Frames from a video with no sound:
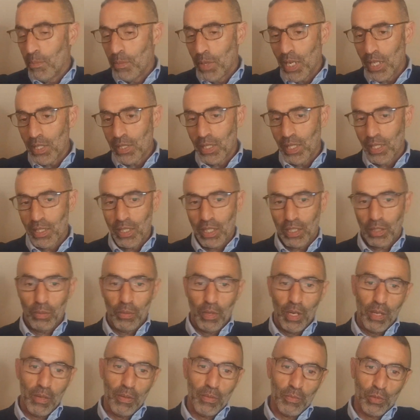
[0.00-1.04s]
Mais là, c'est
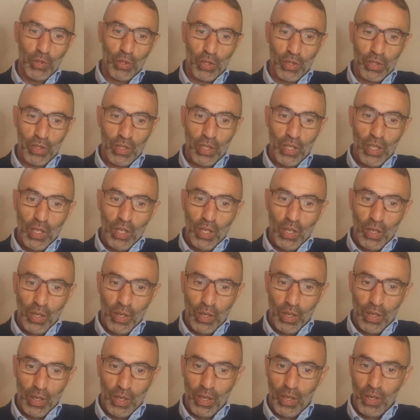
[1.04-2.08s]
exactement la même chose.
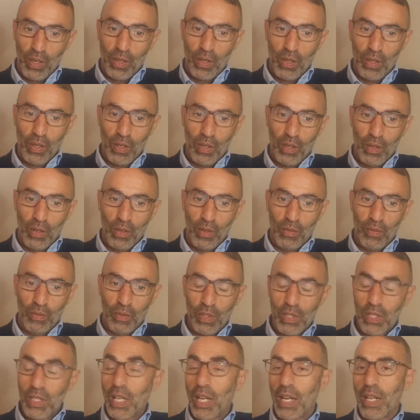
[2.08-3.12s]
Euh,
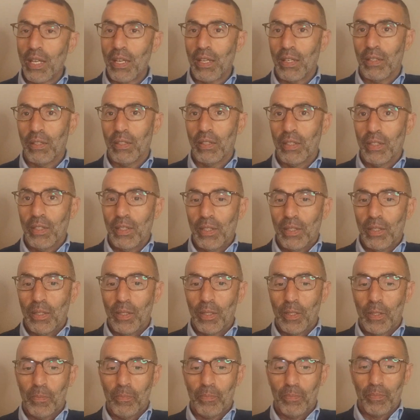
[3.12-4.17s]
votre salaire,
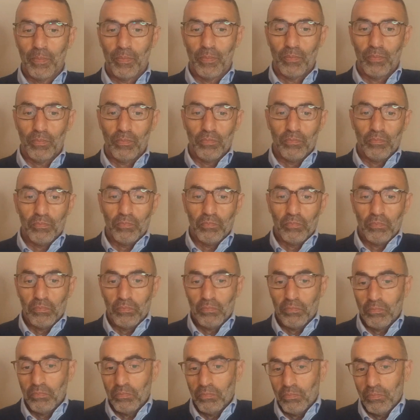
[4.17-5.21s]

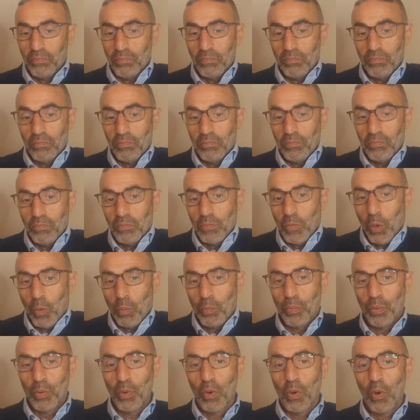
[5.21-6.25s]
on,
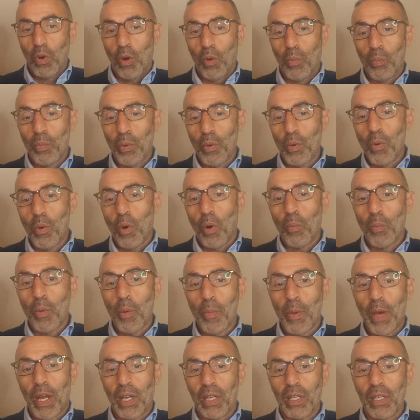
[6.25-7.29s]
peut, on
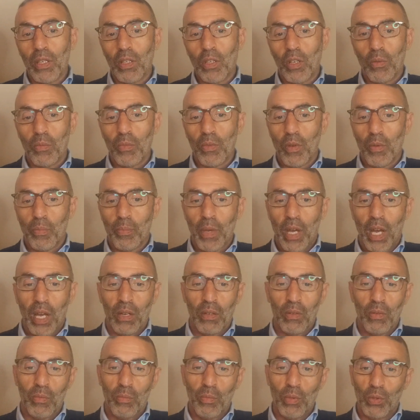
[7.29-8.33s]
peut parler, comme
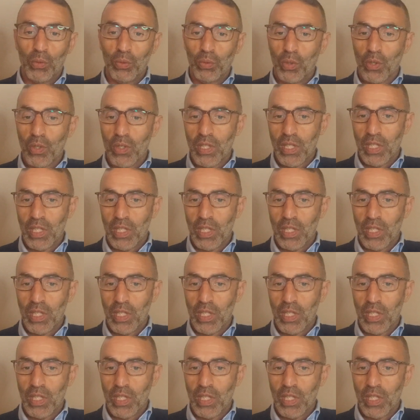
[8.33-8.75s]
parlent beaucoup de